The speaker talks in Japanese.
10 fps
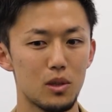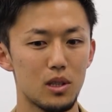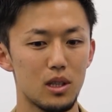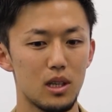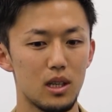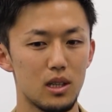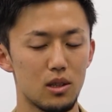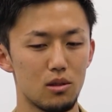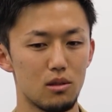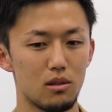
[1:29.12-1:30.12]
う
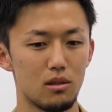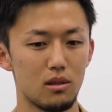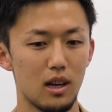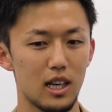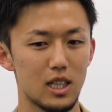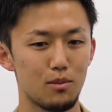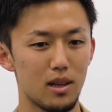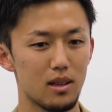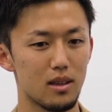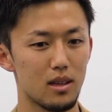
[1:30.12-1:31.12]
シーズン始
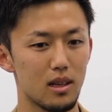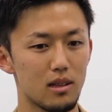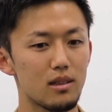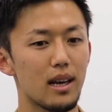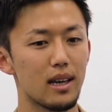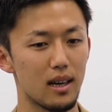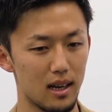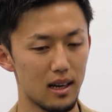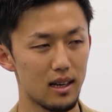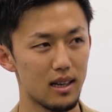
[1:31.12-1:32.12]
まったぐらいか
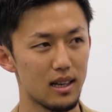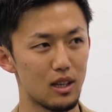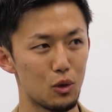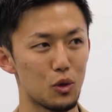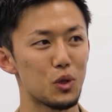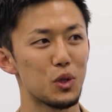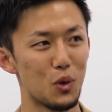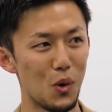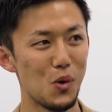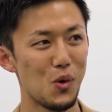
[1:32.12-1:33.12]
ら翌年
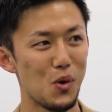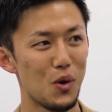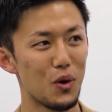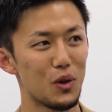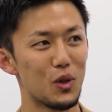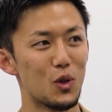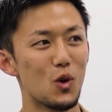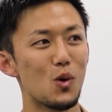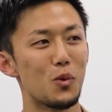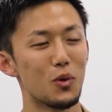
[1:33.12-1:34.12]
の
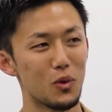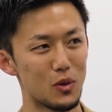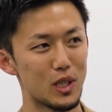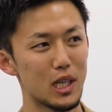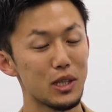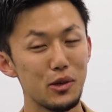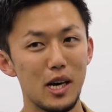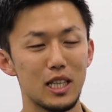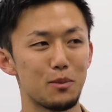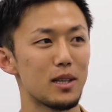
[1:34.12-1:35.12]
ユニホームの打ち合わせ
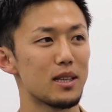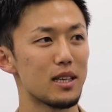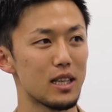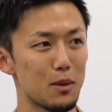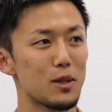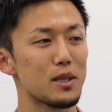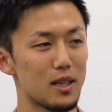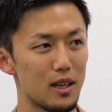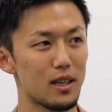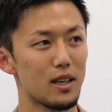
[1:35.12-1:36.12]
は始まってきてま
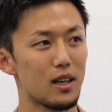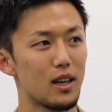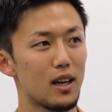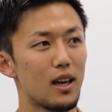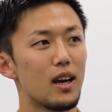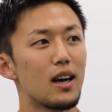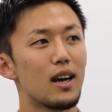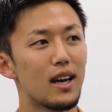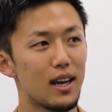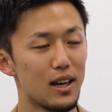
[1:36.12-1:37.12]
すね、えー、あ
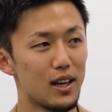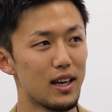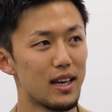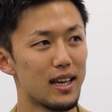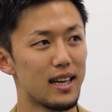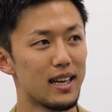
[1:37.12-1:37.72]
じゃあもうすでに